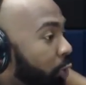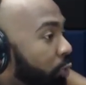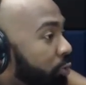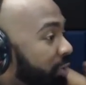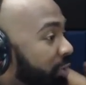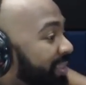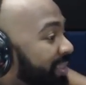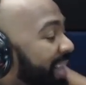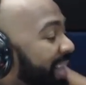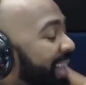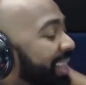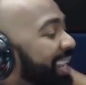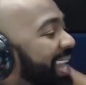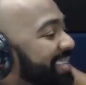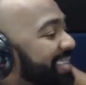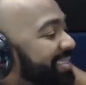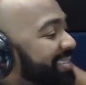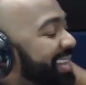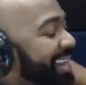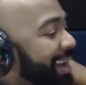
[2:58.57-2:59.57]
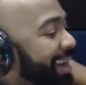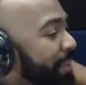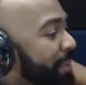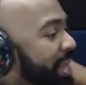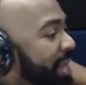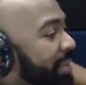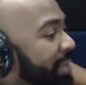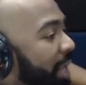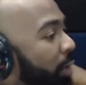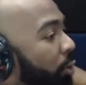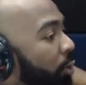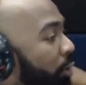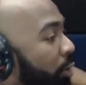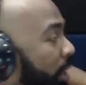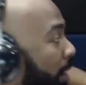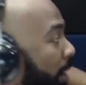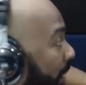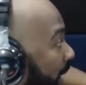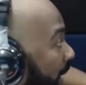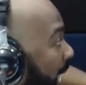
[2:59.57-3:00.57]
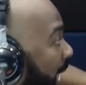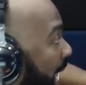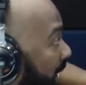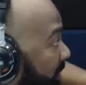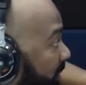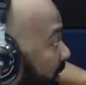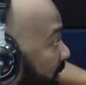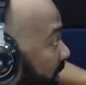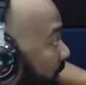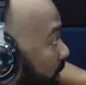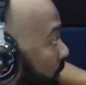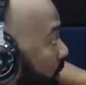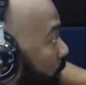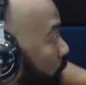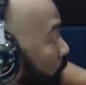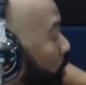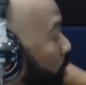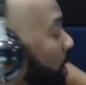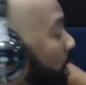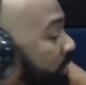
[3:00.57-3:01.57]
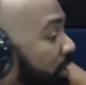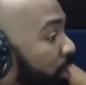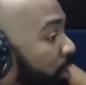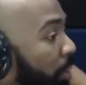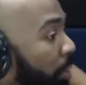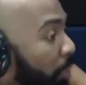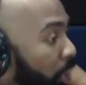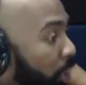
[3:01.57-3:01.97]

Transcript: tenía las herramientas con que pegarse. No así como otras